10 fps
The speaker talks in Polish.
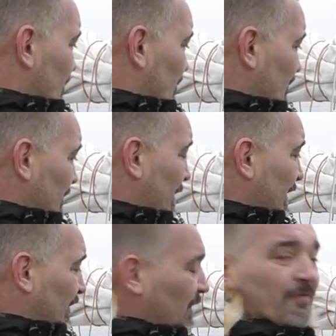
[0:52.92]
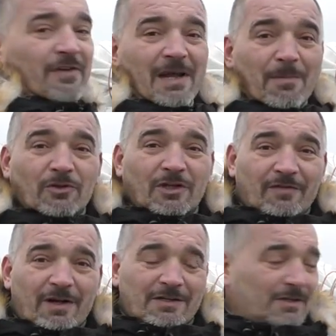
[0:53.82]
trzeba to
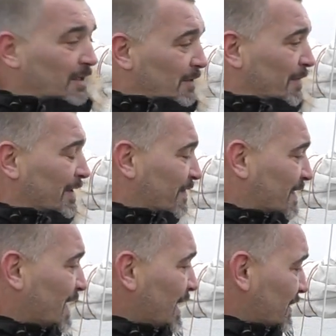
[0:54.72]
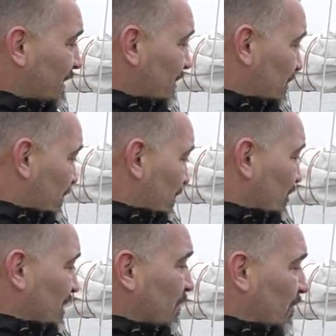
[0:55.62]
wyremontować bezwzględnie, żeby
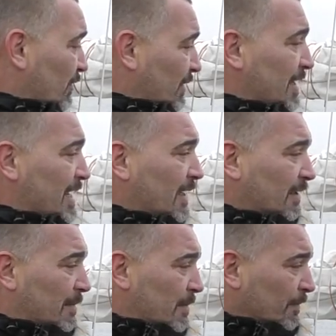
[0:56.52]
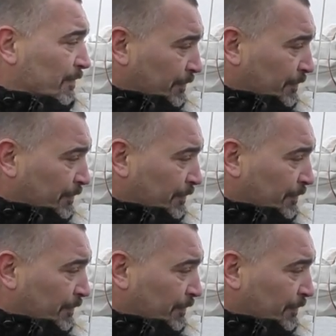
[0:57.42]
można było ten jachtem